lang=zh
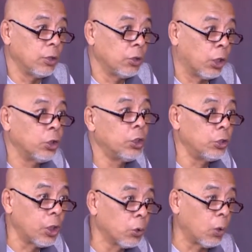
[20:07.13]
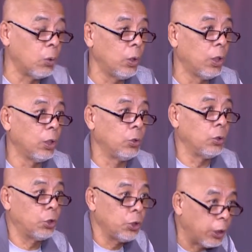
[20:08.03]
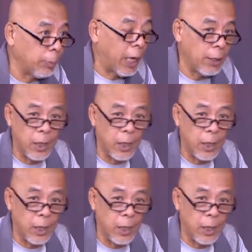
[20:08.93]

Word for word: 城市交通去市里边，